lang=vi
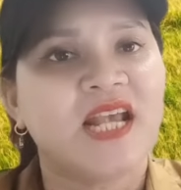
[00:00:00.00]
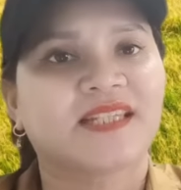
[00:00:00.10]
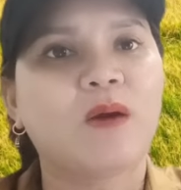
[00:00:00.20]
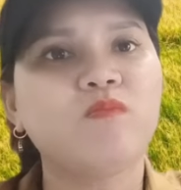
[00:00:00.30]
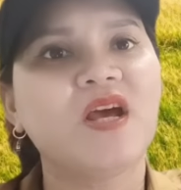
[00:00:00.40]

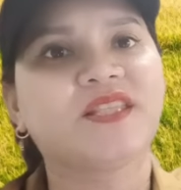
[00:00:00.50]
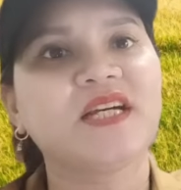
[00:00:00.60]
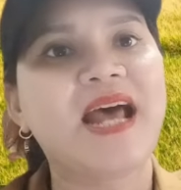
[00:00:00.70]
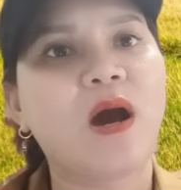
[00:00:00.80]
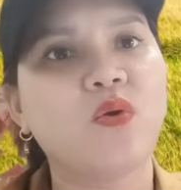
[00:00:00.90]
sống đi tới
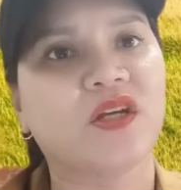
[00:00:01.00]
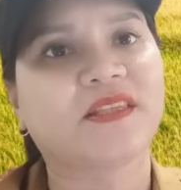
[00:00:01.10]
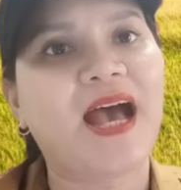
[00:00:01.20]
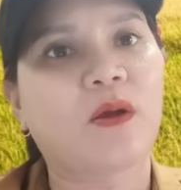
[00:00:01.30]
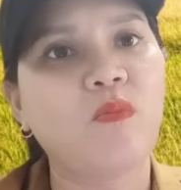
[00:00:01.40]
đâu người
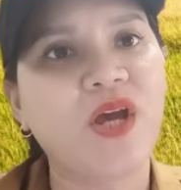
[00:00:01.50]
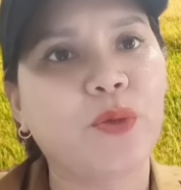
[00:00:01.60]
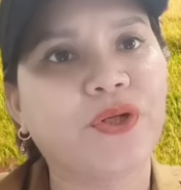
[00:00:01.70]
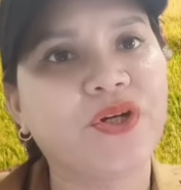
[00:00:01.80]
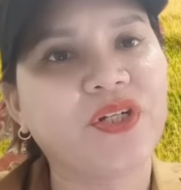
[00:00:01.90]
ta cũng yêu
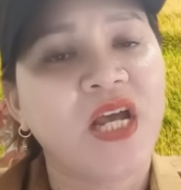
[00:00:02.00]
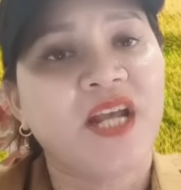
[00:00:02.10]
thương